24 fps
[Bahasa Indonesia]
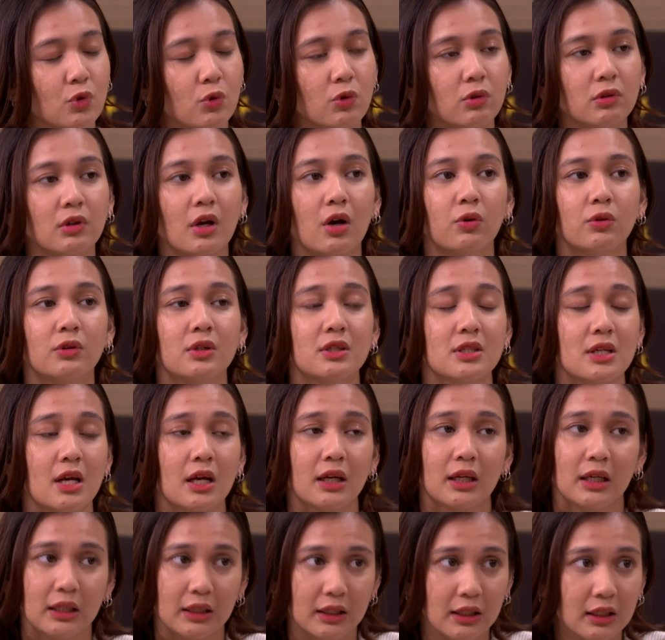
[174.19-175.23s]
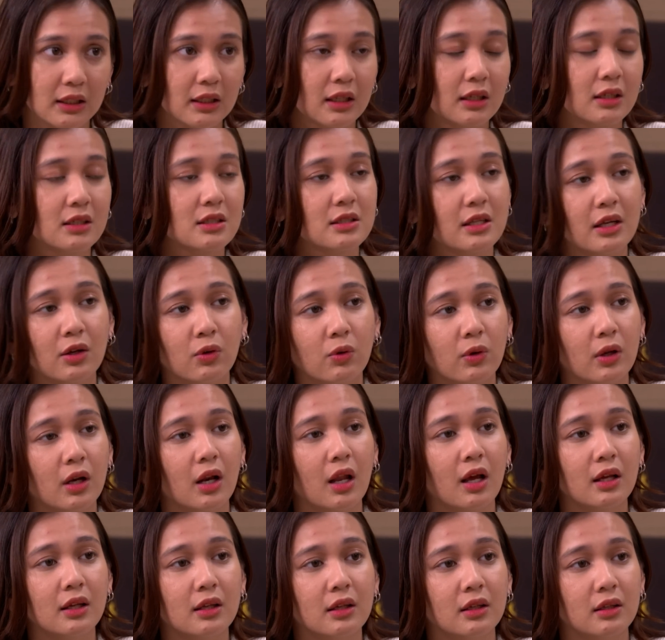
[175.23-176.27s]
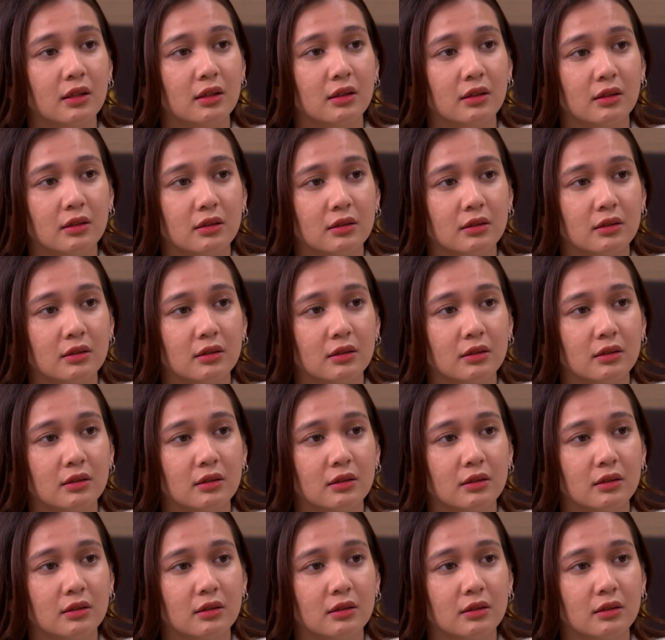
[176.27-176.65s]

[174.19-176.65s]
gue takut disakitin dan diselingkuhin lagi